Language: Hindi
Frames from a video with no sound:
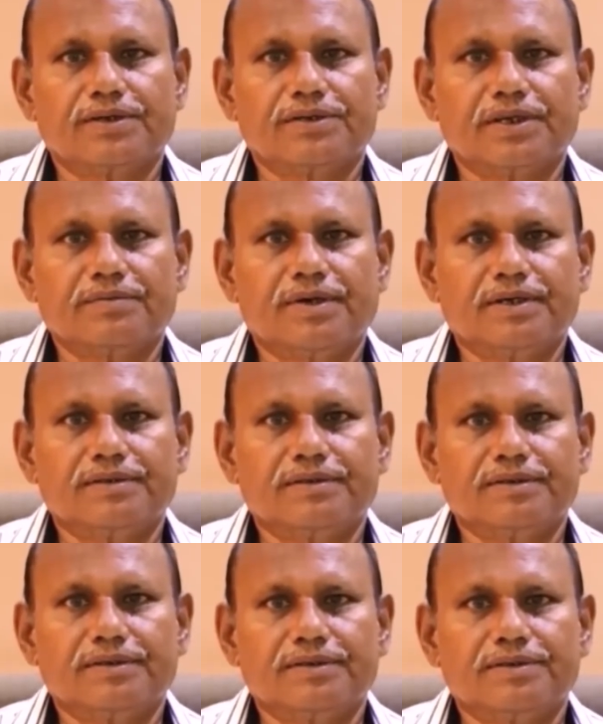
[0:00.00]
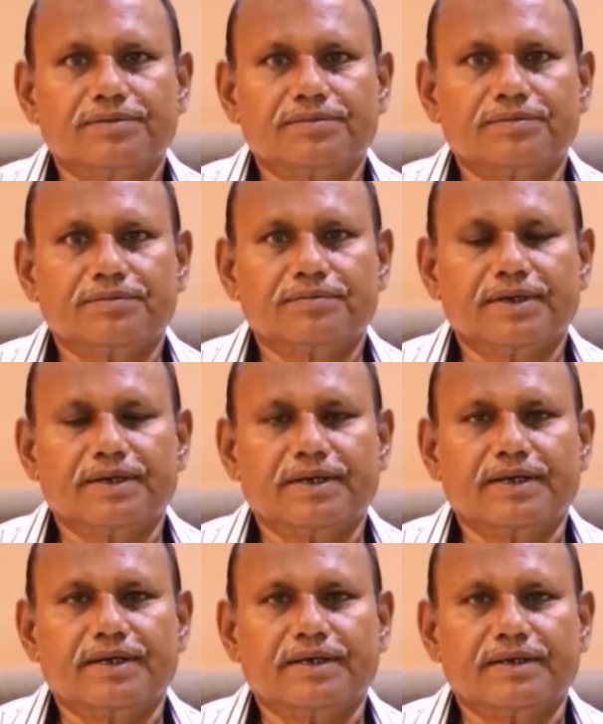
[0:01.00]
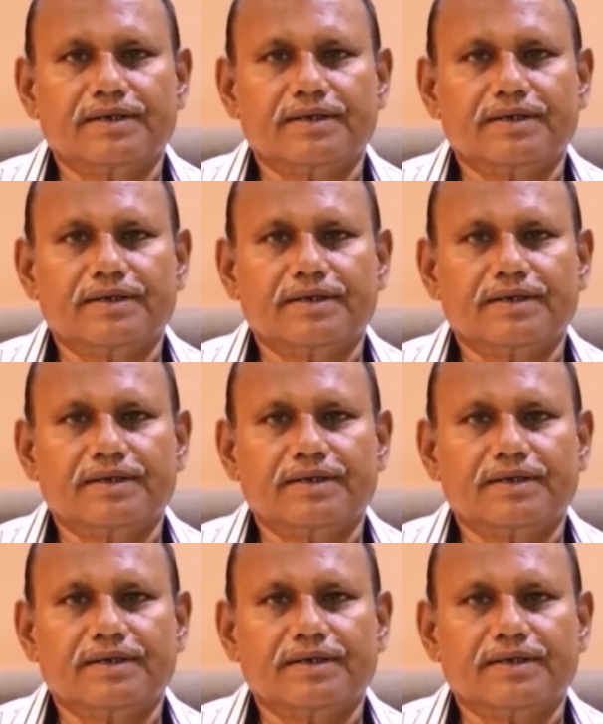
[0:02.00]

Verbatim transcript: इसके बाद मैं